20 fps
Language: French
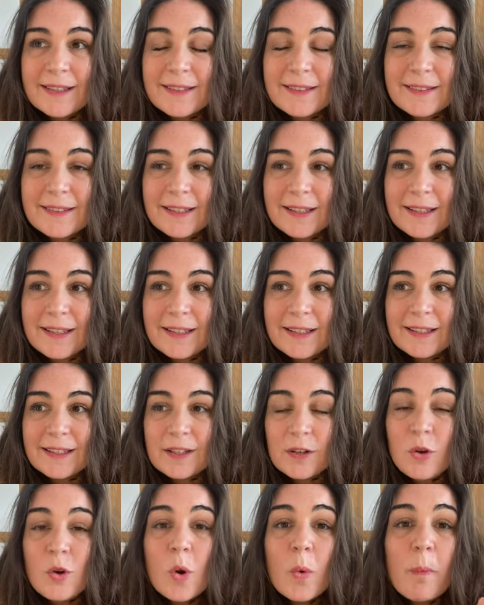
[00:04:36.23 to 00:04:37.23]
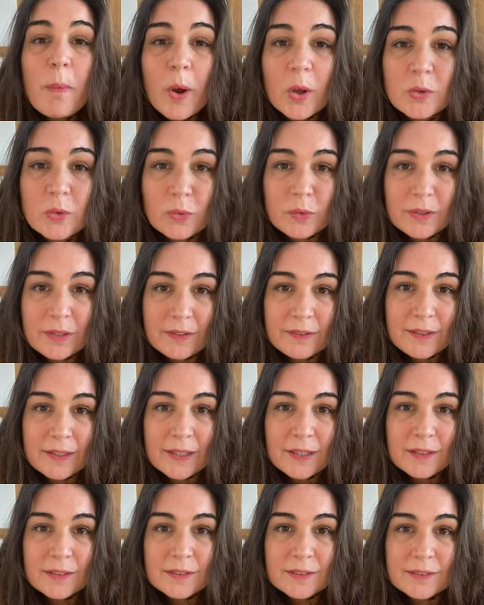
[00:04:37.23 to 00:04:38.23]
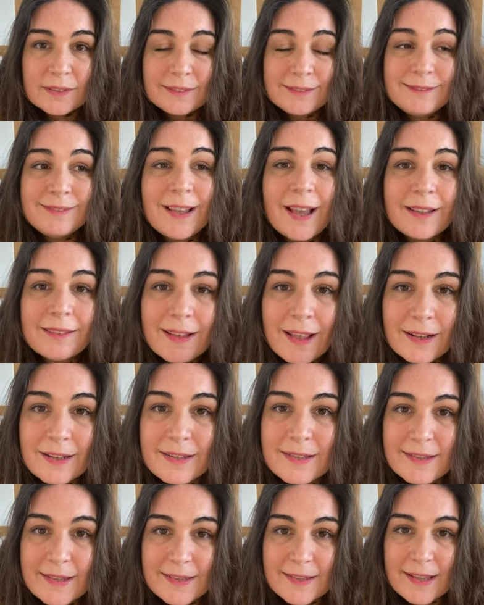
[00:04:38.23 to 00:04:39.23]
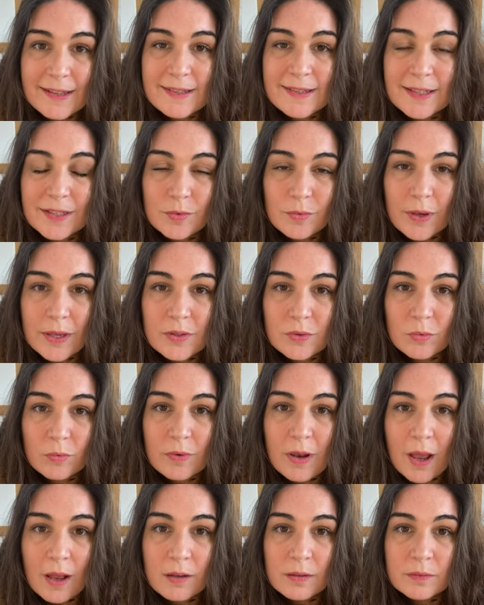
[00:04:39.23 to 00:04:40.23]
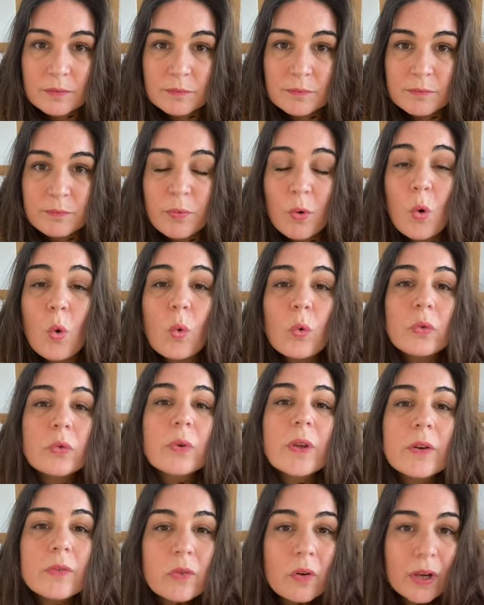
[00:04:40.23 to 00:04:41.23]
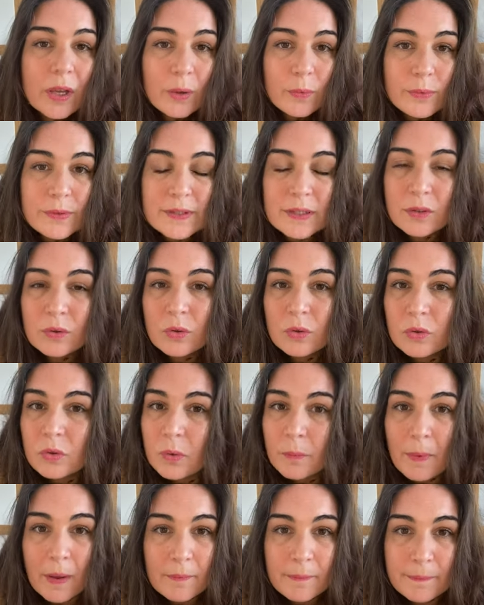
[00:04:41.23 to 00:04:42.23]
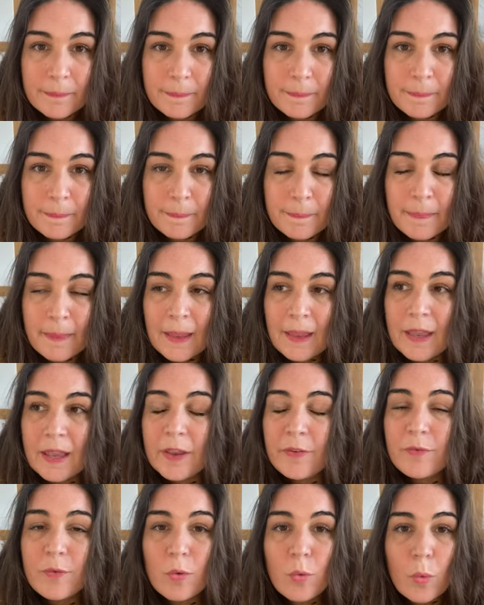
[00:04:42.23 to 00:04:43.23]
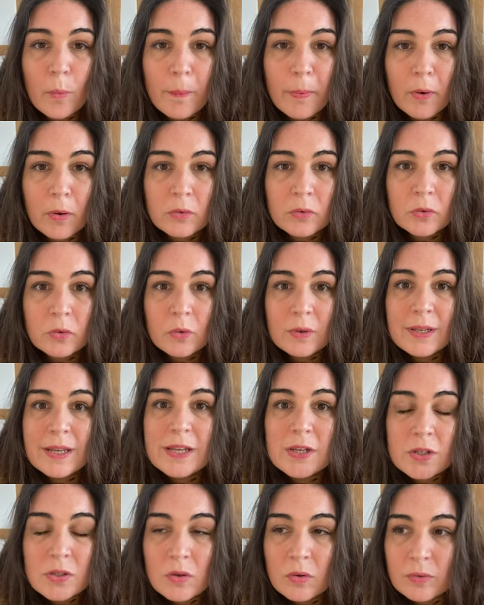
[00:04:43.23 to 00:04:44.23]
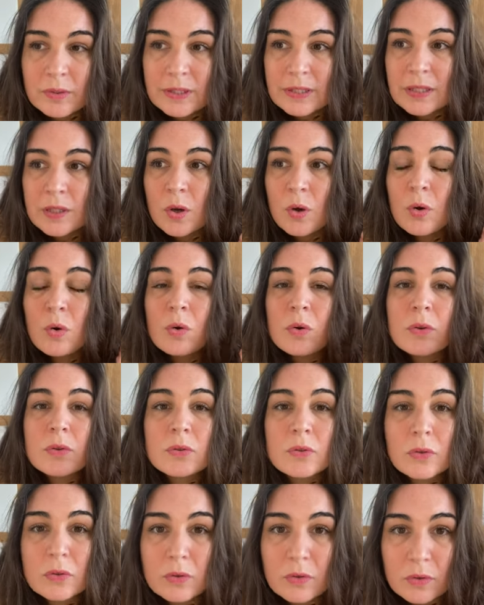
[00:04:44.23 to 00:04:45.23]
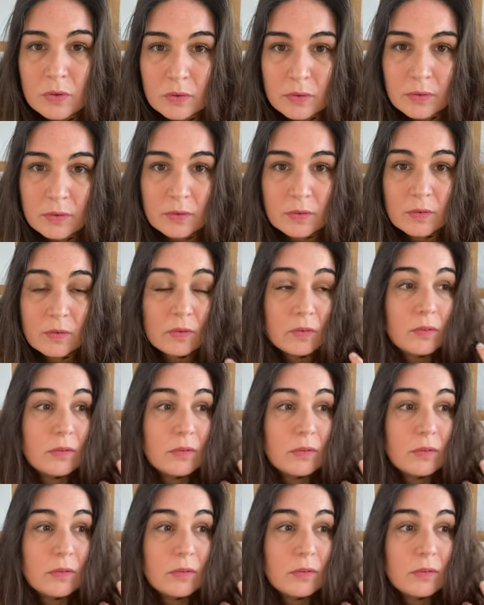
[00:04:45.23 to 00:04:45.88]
c'est l'opportunité d'analyser cette situation-là pour construire vos réussites de demain. Il faut comprendre que les gens qui osent euh,